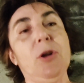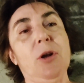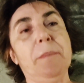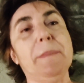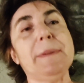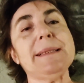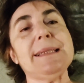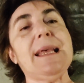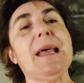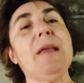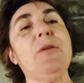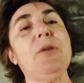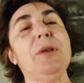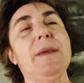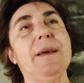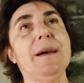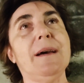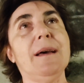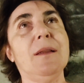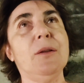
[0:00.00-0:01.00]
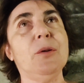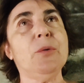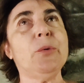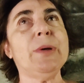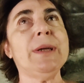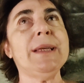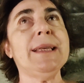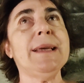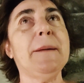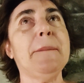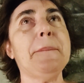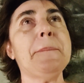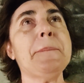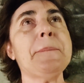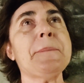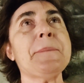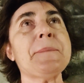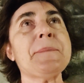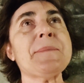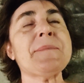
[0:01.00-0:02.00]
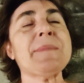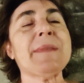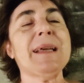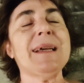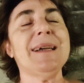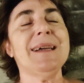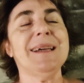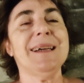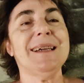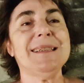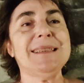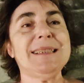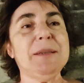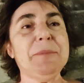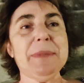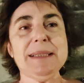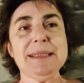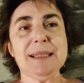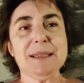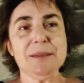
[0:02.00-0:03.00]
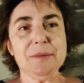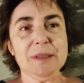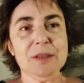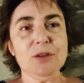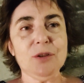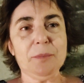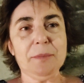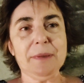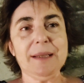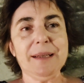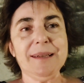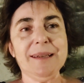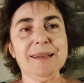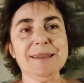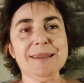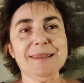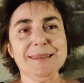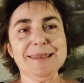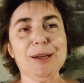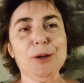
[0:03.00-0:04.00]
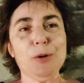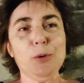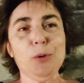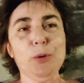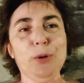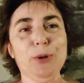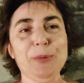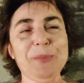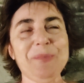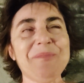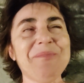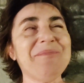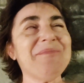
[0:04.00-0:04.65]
pero ha pasado y ha dejado huella. Si me estás viendo, Malena, te saludo